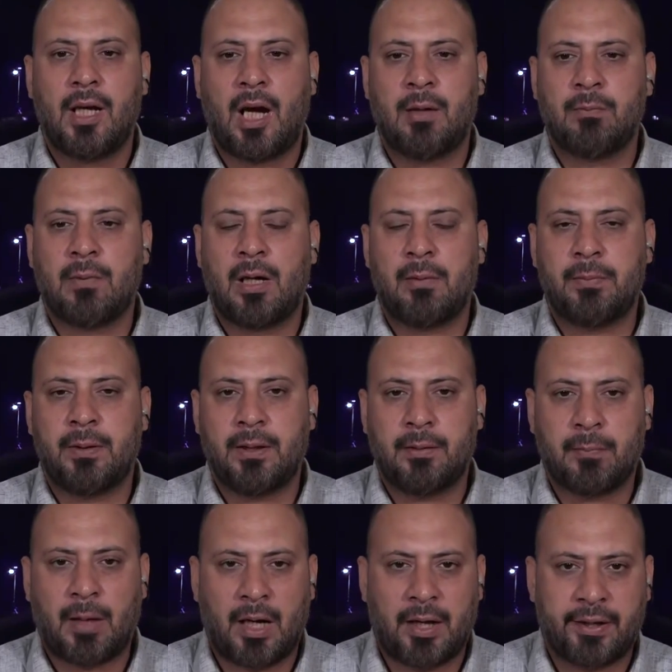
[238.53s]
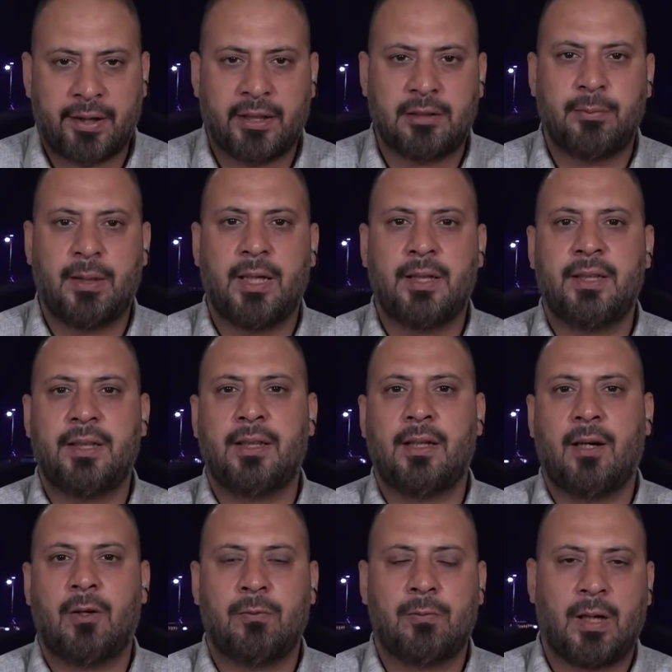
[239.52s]
أما بمهارات
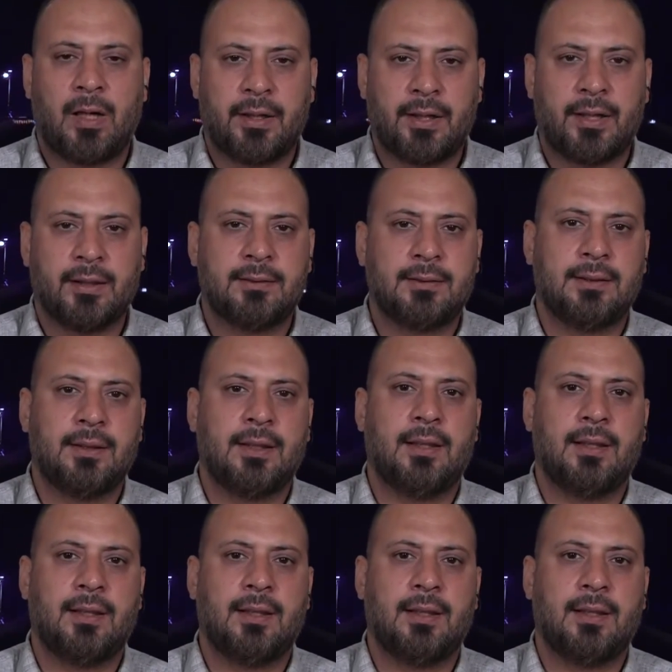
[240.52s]
مهنية أو مهارات